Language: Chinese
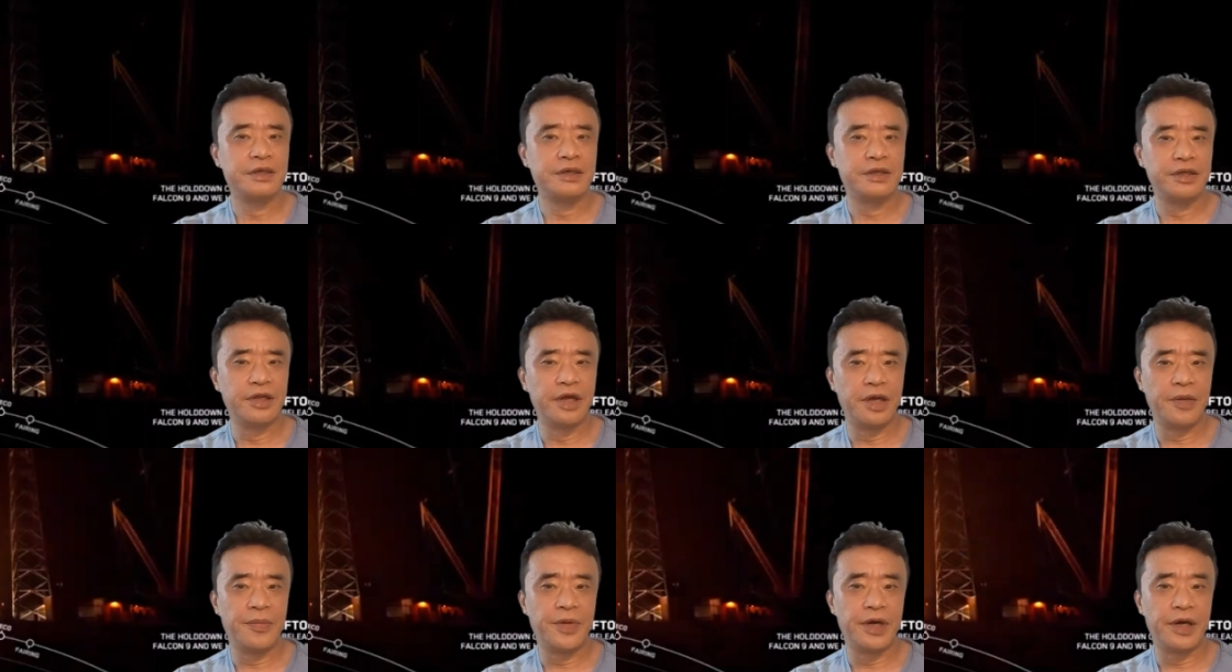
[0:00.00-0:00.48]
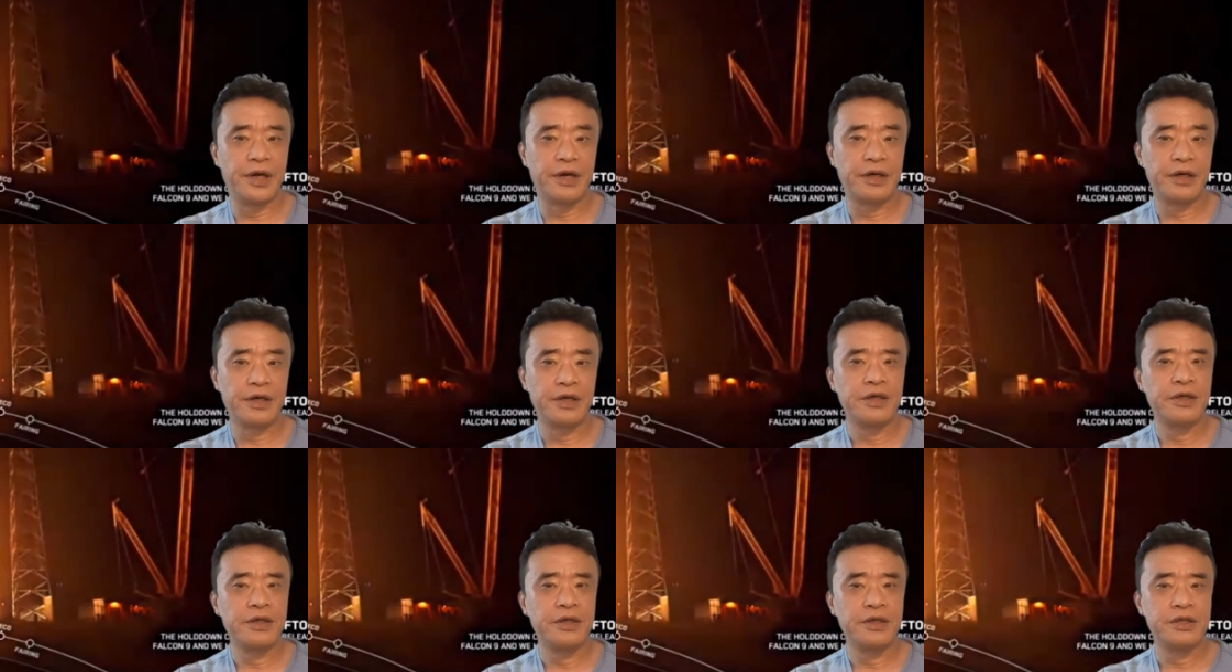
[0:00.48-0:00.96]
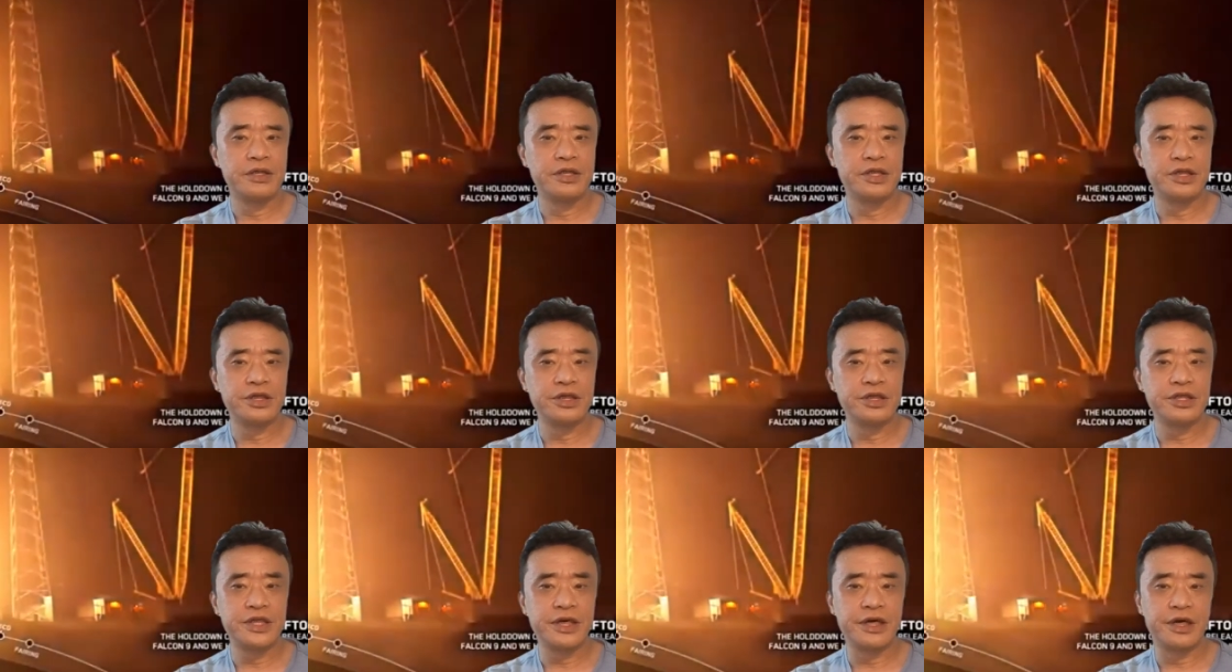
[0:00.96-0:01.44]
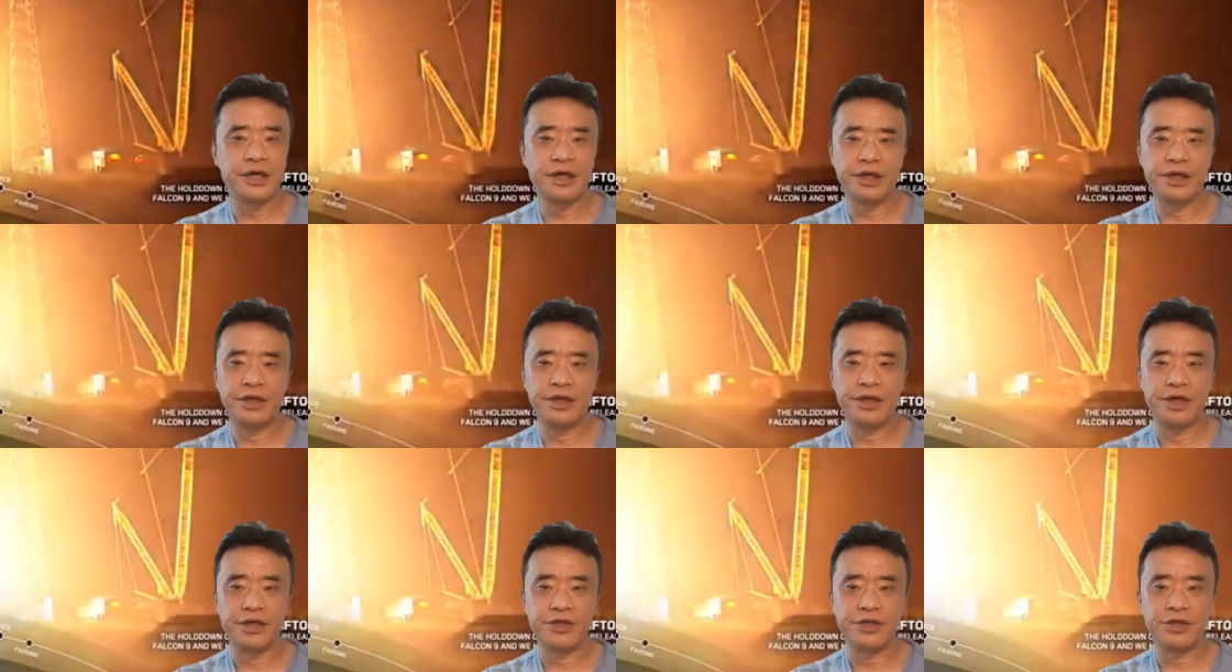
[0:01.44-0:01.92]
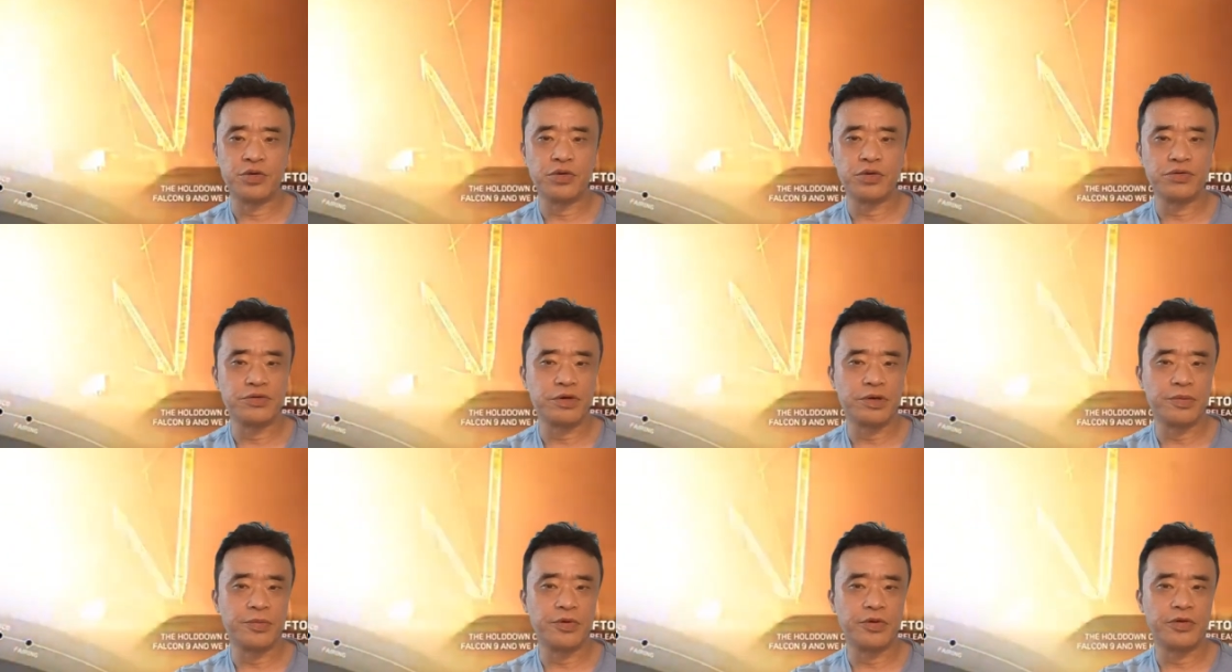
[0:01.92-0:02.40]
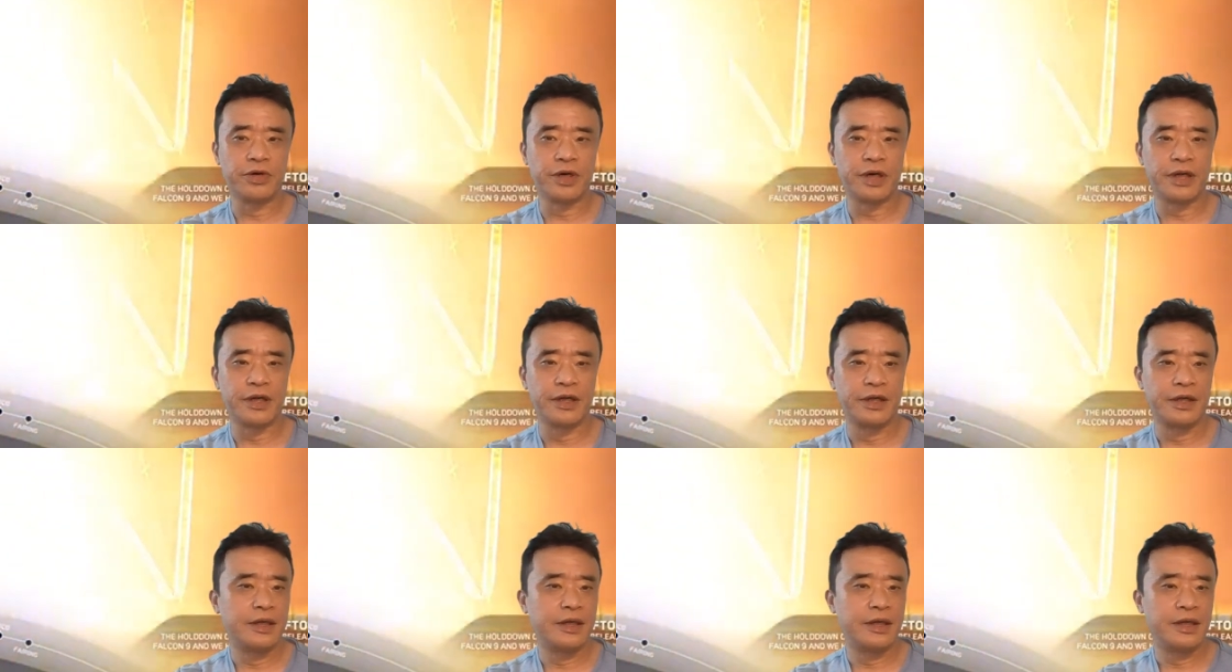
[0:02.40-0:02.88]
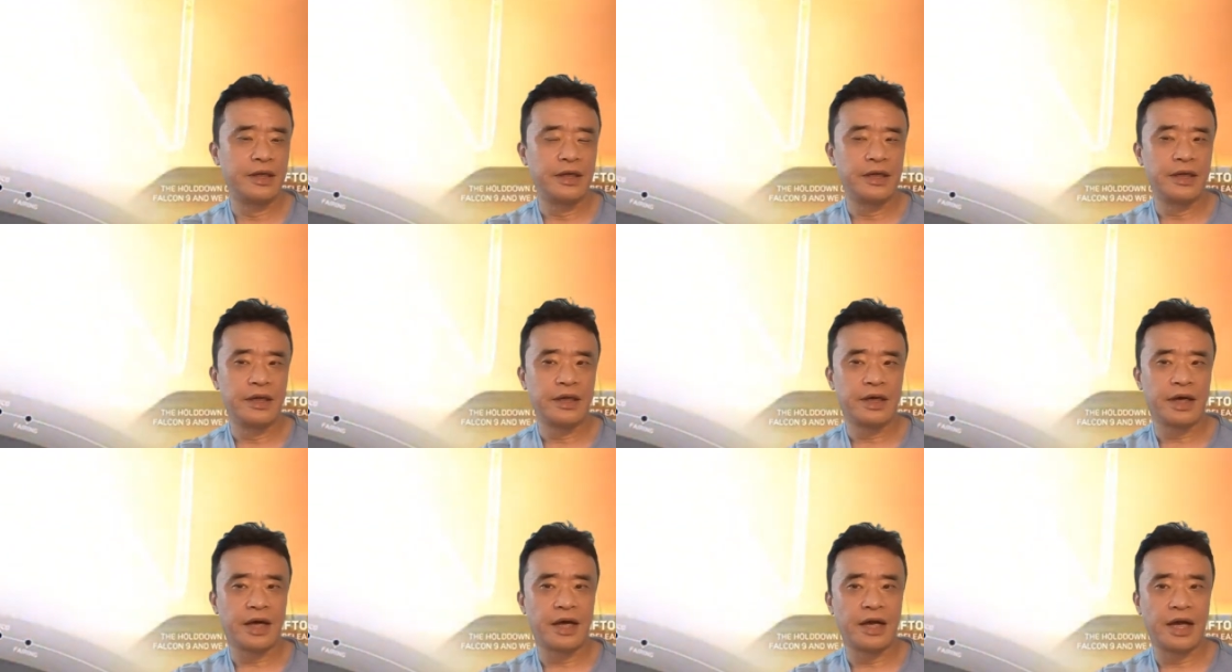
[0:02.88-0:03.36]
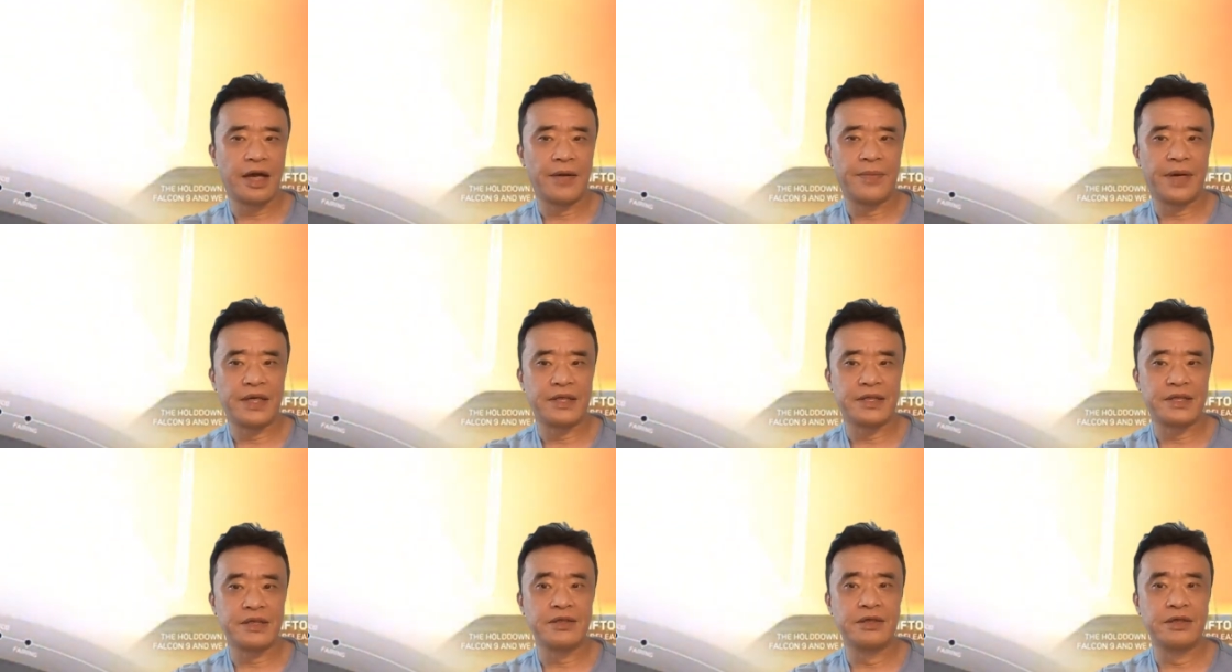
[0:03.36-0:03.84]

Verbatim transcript: 那边星舰也是动作不断，看来马斯